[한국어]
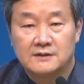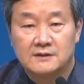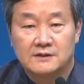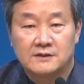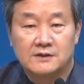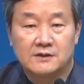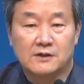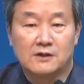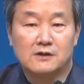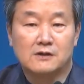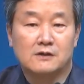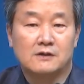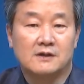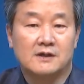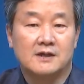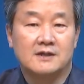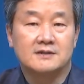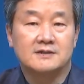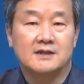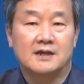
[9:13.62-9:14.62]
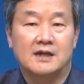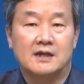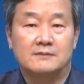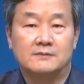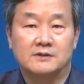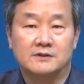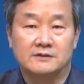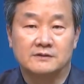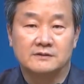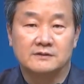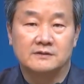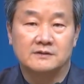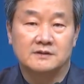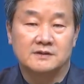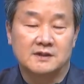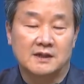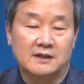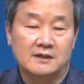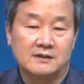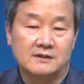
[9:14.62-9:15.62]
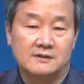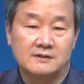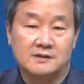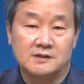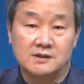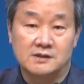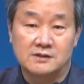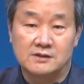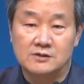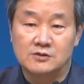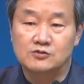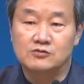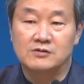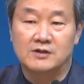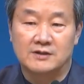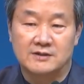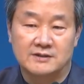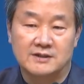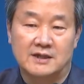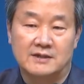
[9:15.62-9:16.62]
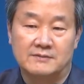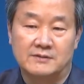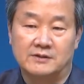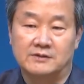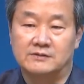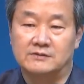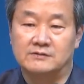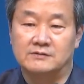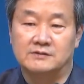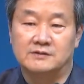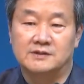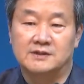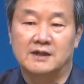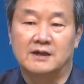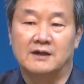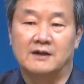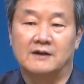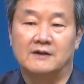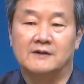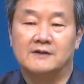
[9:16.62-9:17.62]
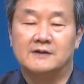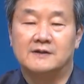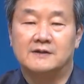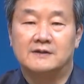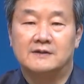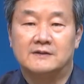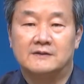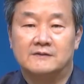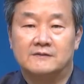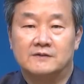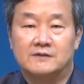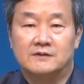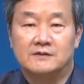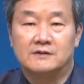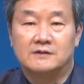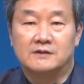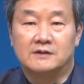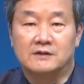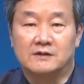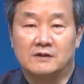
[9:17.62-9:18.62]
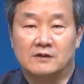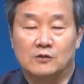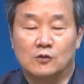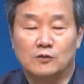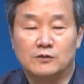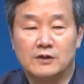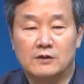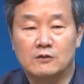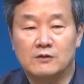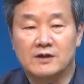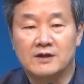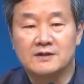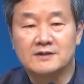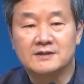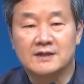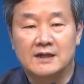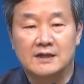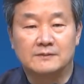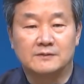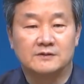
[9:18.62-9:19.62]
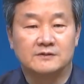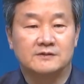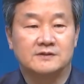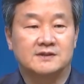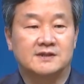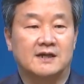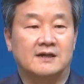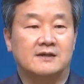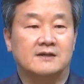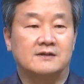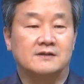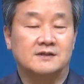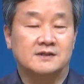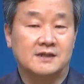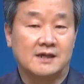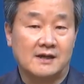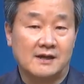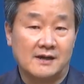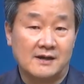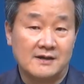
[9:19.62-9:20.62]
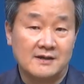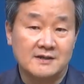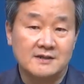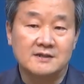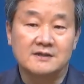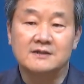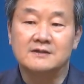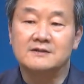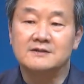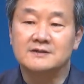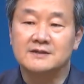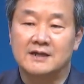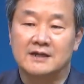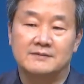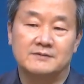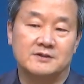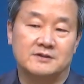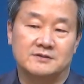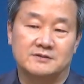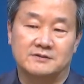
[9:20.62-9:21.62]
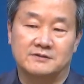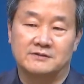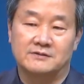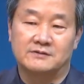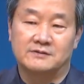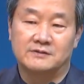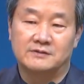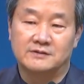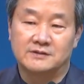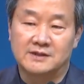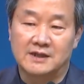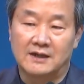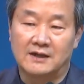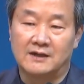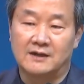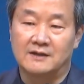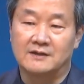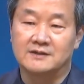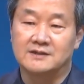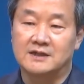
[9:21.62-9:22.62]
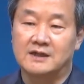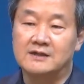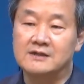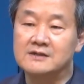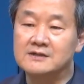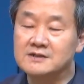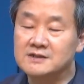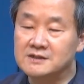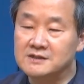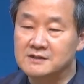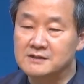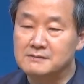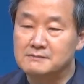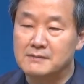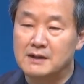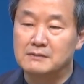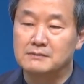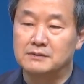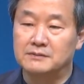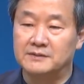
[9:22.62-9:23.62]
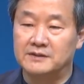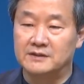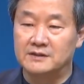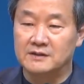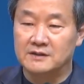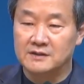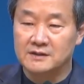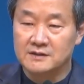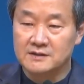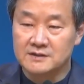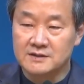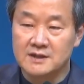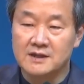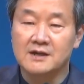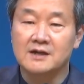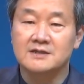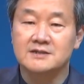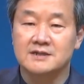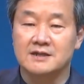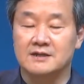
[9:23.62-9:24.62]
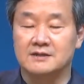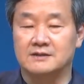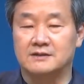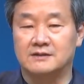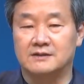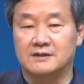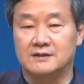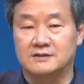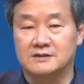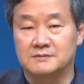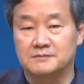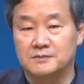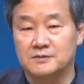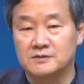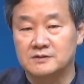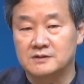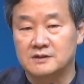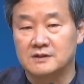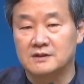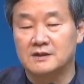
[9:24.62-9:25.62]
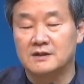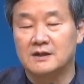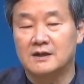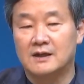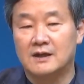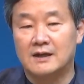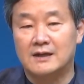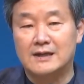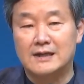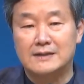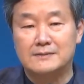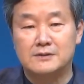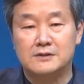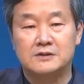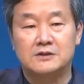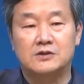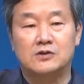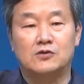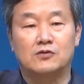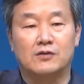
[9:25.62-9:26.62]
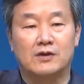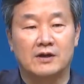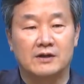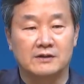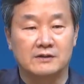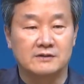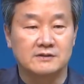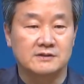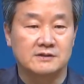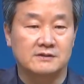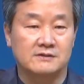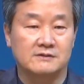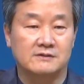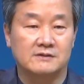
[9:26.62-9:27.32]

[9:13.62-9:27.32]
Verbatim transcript: 경건한 사람은 자기를 지킬 줄 아는 사람이거든요. 자, 어, 고넬료라는 사람은 자기를 잘 지키는 사람이었어요. 자, 자기를 지키는 방법이 세 가지가 있는데 첫 번째 하나님을 경유하는 것이에요.